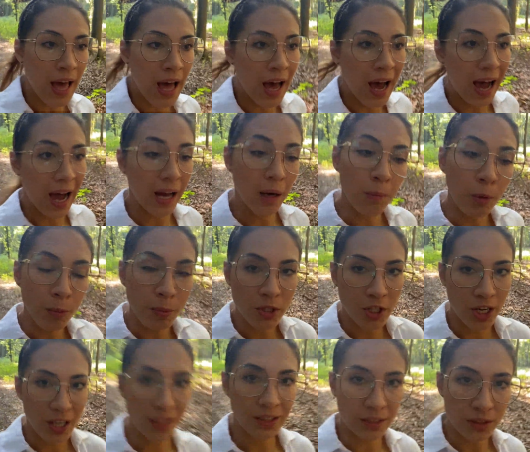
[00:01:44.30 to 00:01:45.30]
albo piszę
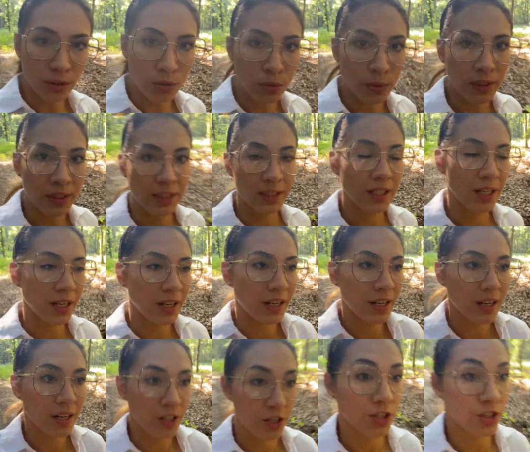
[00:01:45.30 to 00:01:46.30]
artykuły,
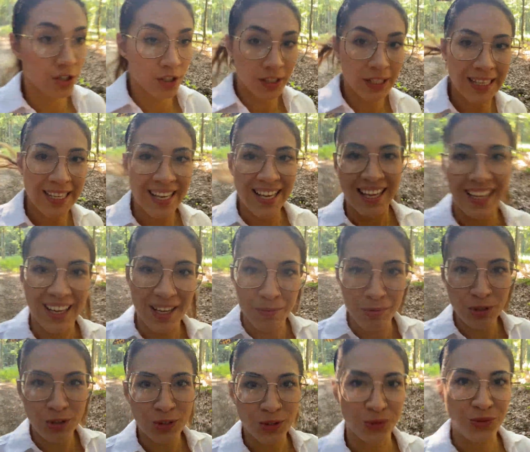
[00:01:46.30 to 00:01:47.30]
czy
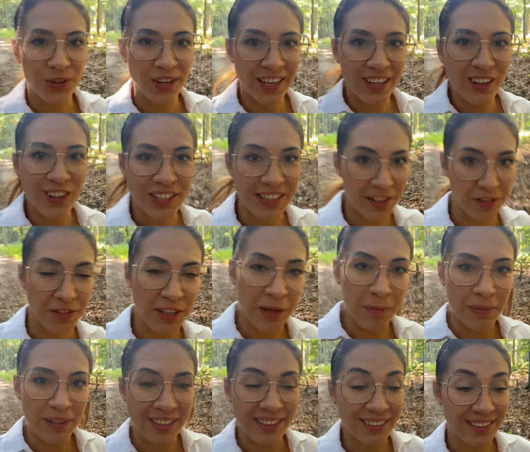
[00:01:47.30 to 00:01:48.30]
przygotowuję kolejne
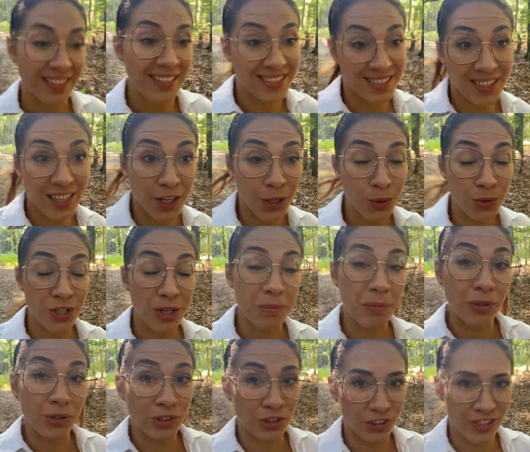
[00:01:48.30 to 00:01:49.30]
filmy i scenariusze, bo
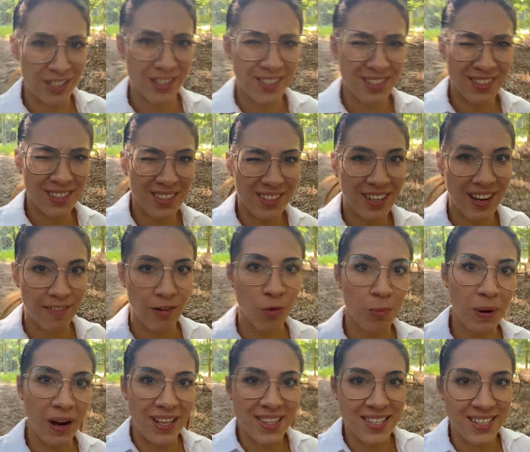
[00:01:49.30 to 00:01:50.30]
to jest kawał
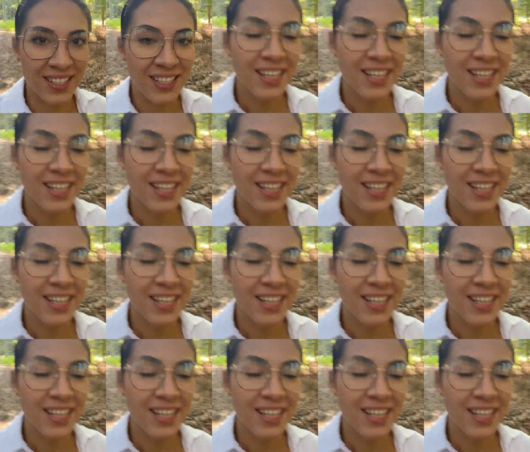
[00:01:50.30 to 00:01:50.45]
pracy.